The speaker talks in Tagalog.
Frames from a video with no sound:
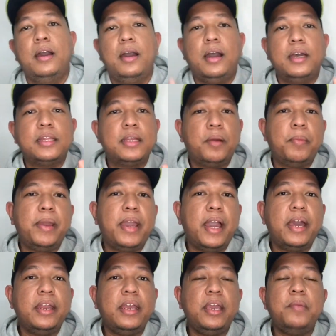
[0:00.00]
At
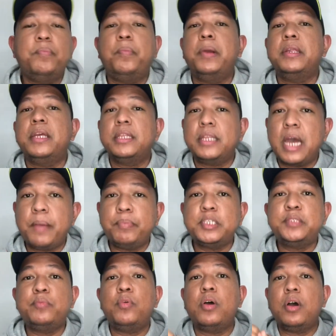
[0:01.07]
kabayani, pag
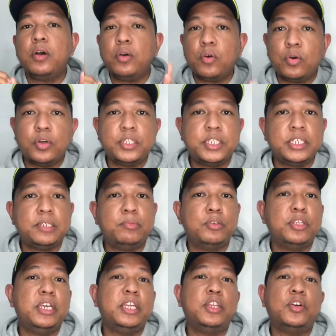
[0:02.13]
natapos mo ang courses mo
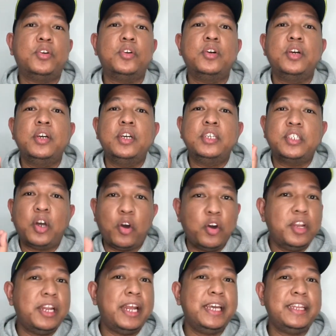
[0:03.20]
dito, sa
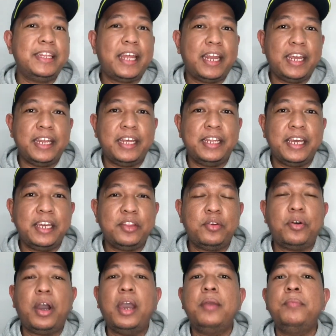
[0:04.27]
online training na
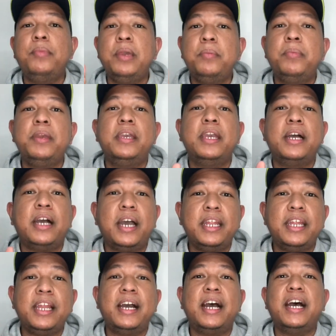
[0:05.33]
ito ay bibigyan ka
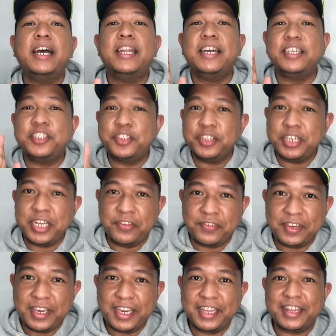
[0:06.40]
nila ng
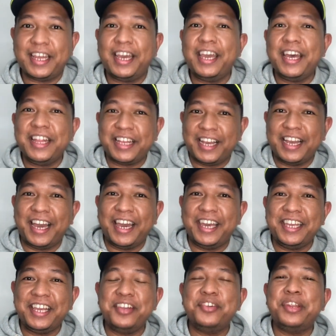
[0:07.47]
certificate. Ayan, kagaya
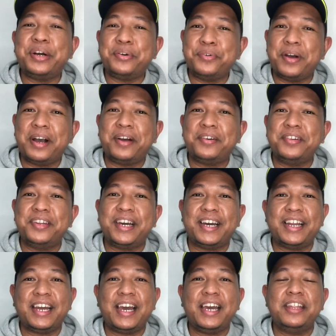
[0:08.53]
niyan yung nakuha ko noong
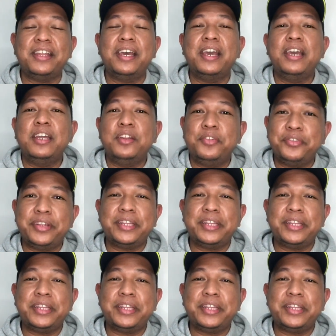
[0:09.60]
nakaraan nung